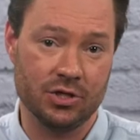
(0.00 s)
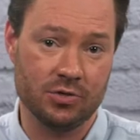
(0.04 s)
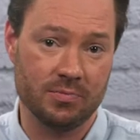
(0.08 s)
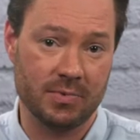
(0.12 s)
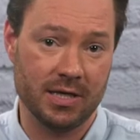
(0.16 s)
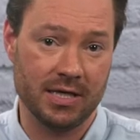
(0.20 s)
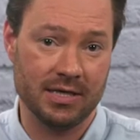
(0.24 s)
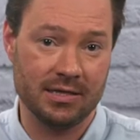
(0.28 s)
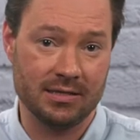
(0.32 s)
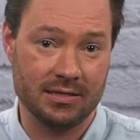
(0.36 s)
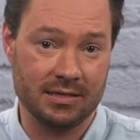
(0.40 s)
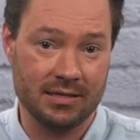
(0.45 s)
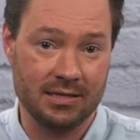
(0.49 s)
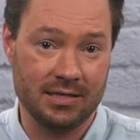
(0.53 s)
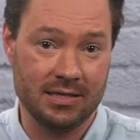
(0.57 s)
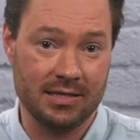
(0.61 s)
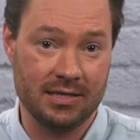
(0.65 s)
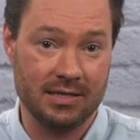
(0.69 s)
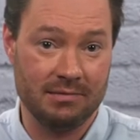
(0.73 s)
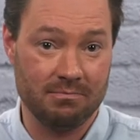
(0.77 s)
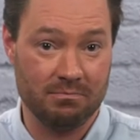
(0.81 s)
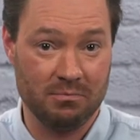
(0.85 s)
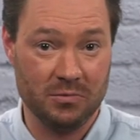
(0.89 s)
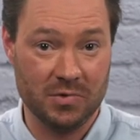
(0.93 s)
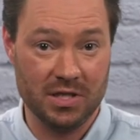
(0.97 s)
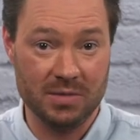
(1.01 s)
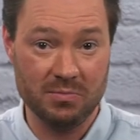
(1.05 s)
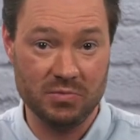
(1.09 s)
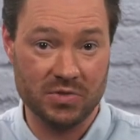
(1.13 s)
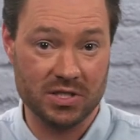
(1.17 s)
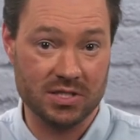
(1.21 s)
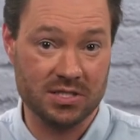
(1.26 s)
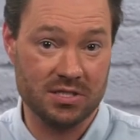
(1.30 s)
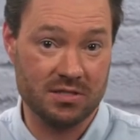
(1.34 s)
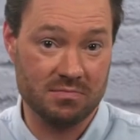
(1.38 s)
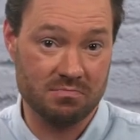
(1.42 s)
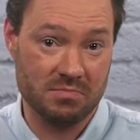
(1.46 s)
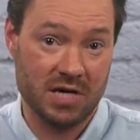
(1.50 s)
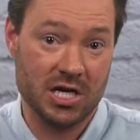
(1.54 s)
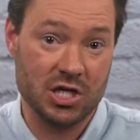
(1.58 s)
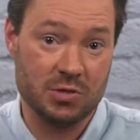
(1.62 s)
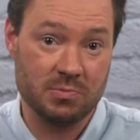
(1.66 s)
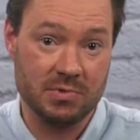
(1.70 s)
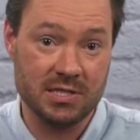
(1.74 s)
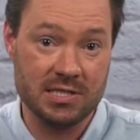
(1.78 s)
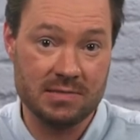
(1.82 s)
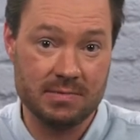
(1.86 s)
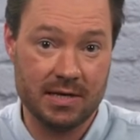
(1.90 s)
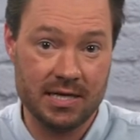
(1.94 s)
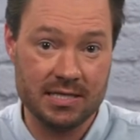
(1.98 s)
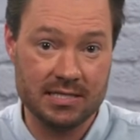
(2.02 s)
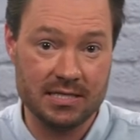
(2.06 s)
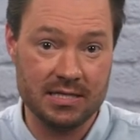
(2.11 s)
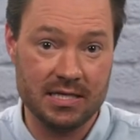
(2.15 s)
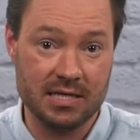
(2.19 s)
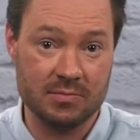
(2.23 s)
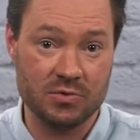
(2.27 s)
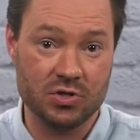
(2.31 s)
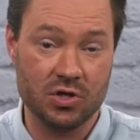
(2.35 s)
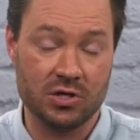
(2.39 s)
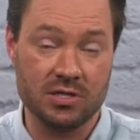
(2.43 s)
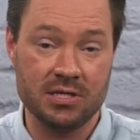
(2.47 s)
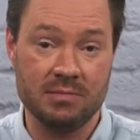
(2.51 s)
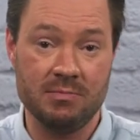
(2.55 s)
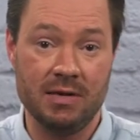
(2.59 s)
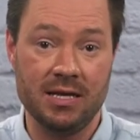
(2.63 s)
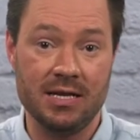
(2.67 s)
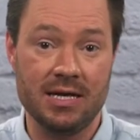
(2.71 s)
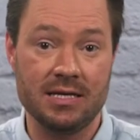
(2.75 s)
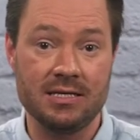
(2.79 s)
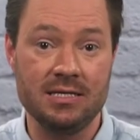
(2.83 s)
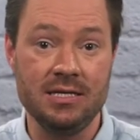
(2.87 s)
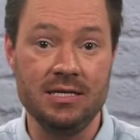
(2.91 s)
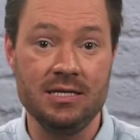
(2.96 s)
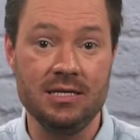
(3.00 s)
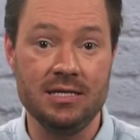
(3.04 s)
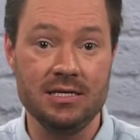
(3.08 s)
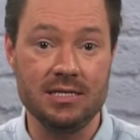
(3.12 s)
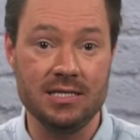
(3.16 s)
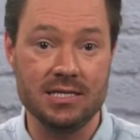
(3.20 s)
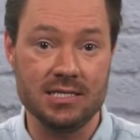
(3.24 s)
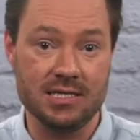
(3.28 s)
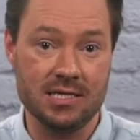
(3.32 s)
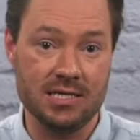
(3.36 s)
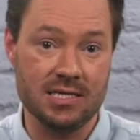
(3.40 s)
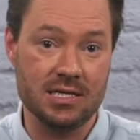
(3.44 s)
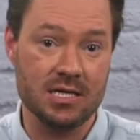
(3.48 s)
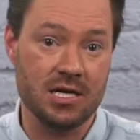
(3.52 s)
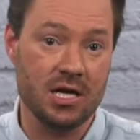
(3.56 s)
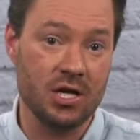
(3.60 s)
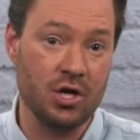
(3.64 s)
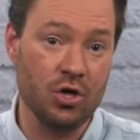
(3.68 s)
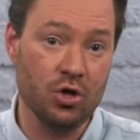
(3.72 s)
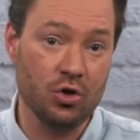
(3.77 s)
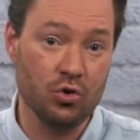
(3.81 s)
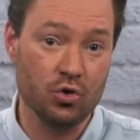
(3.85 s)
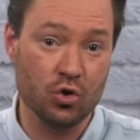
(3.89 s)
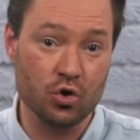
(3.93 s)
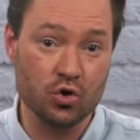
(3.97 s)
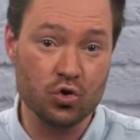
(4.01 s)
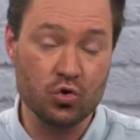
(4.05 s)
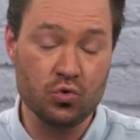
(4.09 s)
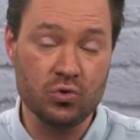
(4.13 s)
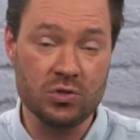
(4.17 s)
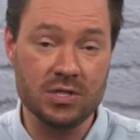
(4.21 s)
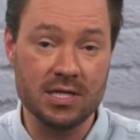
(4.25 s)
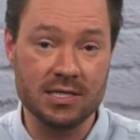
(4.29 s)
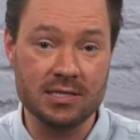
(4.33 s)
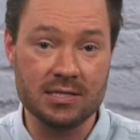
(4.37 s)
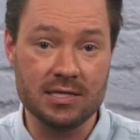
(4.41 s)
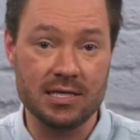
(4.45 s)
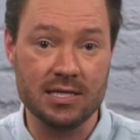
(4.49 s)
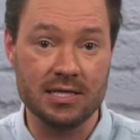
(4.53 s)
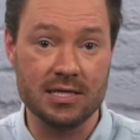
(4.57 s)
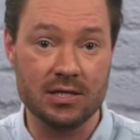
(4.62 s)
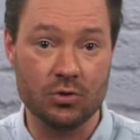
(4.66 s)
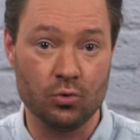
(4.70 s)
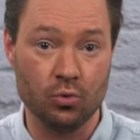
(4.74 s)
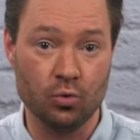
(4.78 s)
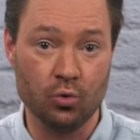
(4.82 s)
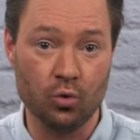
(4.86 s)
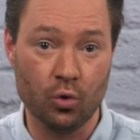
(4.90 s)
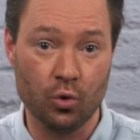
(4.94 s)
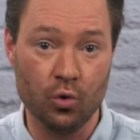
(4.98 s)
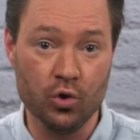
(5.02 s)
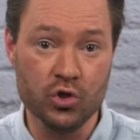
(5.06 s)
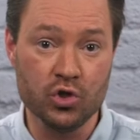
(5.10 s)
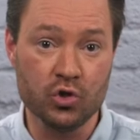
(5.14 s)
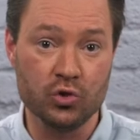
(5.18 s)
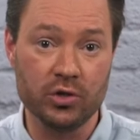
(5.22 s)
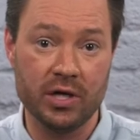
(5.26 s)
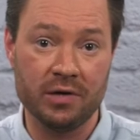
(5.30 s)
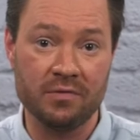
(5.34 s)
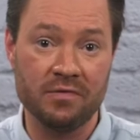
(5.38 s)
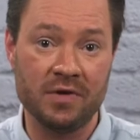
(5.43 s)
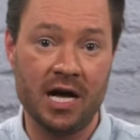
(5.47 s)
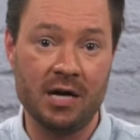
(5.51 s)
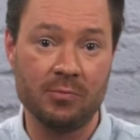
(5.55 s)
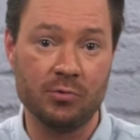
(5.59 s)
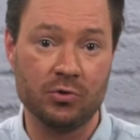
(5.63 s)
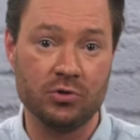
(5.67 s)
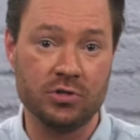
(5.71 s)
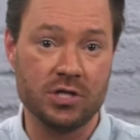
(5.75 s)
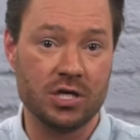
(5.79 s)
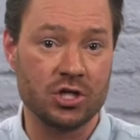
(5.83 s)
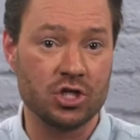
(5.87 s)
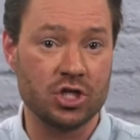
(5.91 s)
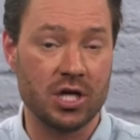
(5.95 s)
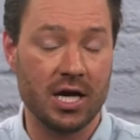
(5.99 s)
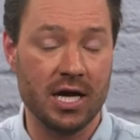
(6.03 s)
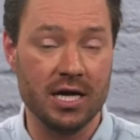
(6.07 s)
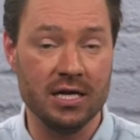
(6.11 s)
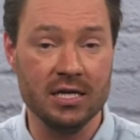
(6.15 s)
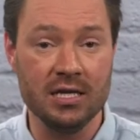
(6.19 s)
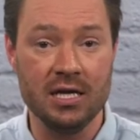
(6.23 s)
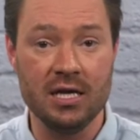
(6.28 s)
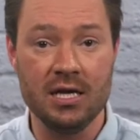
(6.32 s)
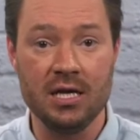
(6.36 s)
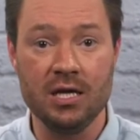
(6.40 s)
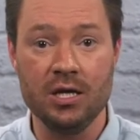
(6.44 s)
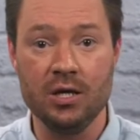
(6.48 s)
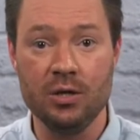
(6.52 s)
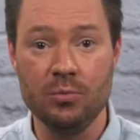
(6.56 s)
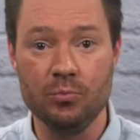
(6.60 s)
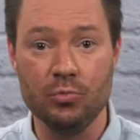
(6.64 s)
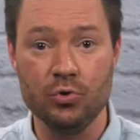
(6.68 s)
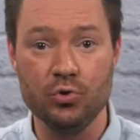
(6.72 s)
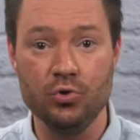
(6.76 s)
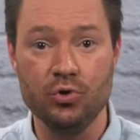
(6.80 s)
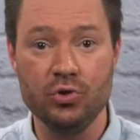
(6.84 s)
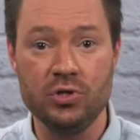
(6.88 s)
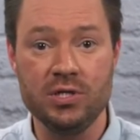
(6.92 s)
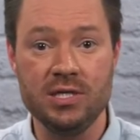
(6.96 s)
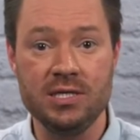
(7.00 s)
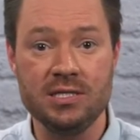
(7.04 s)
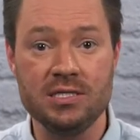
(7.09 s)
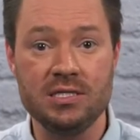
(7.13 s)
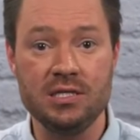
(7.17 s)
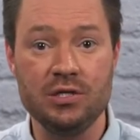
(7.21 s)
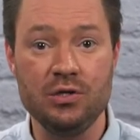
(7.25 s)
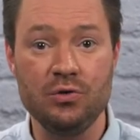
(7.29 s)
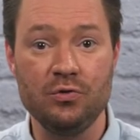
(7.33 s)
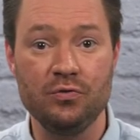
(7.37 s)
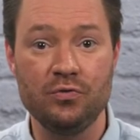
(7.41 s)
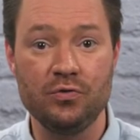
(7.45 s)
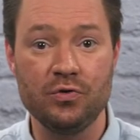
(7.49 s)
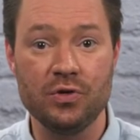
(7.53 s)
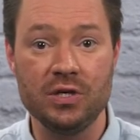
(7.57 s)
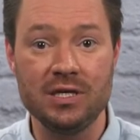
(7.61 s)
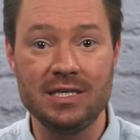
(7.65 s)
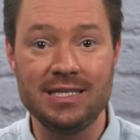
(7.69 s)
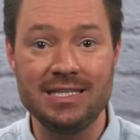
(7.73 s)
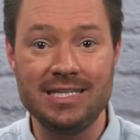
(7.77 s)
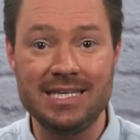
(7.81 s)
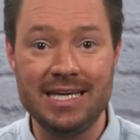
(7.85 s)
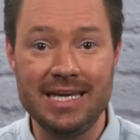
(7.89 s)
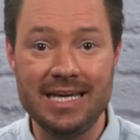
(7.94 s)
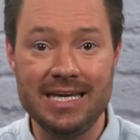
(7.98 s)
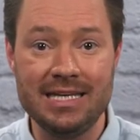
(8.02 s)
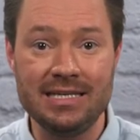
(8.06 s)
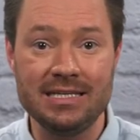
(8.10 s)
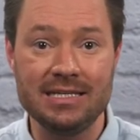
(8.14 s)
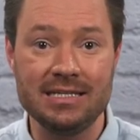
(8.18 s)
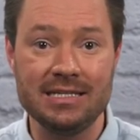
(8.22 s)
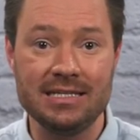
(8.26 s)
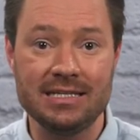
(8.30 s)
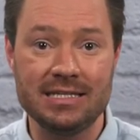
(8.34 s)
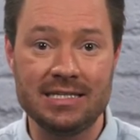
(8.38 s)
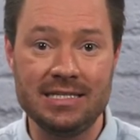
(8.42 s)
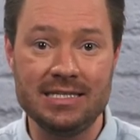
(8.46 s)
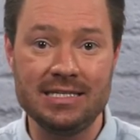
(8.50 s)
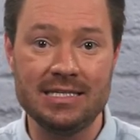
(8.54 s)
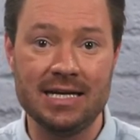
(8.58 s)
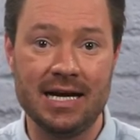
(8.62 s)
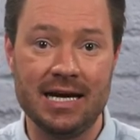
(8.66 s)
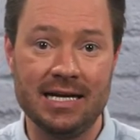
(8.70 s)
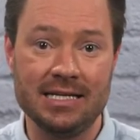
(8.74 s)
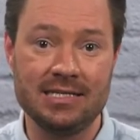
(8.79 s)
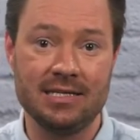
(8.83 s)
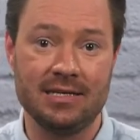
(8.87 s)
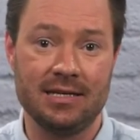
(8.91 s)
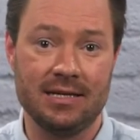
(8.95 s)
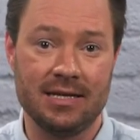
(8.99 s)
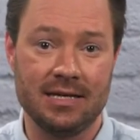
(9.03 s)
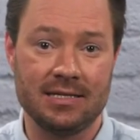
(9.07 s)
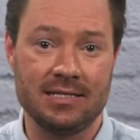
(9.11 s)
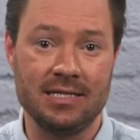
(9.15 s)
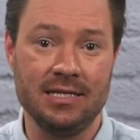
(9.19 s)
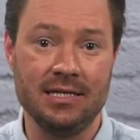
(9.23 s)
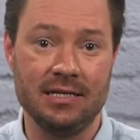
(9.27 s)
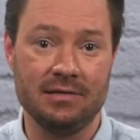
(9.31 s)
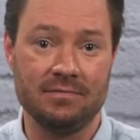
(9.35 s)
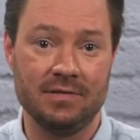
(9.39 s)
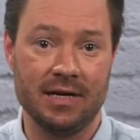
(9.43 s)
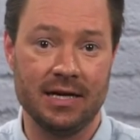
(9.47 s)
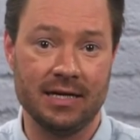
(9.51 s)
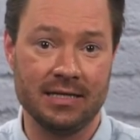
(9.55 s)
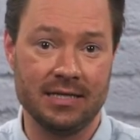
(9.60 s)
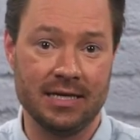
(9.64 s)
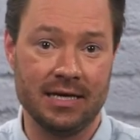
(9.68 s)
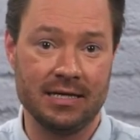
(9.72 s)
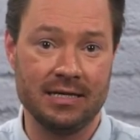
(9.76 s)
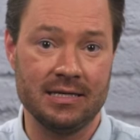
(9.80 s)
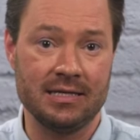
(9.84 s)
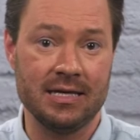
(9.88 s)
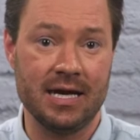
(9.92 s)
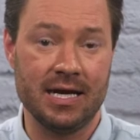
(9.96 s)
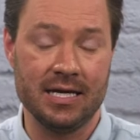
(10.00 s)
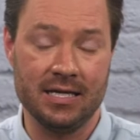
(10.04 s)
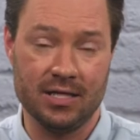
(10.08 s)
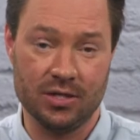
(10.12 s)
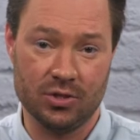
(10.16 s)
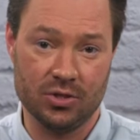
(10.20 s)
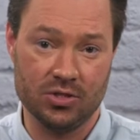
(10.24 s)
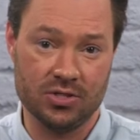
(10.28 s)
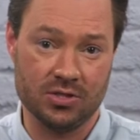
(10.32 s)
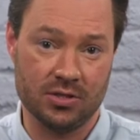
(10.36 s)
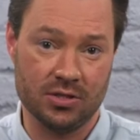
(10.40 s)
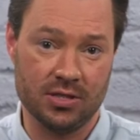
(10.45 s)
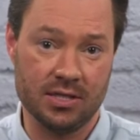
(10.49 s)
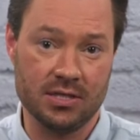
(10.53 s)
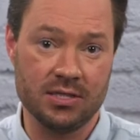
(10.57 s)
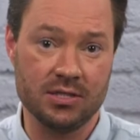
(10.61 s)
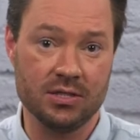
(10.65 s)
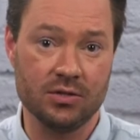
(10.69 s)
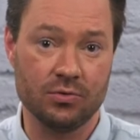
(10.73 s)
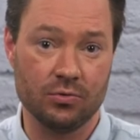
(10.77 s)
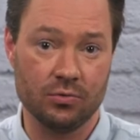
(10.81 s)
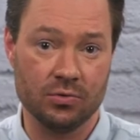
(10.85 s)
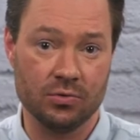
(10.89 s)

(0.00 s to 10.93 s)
entsprechen. Gibt es beispielsweise in Ihrem Sortiment Artikel, die sich noch zusätzlich in Größe oder Farbe unterscheiden, benötigen Sie für jede dieser einzelnen Artikelvarianten eine gesonderte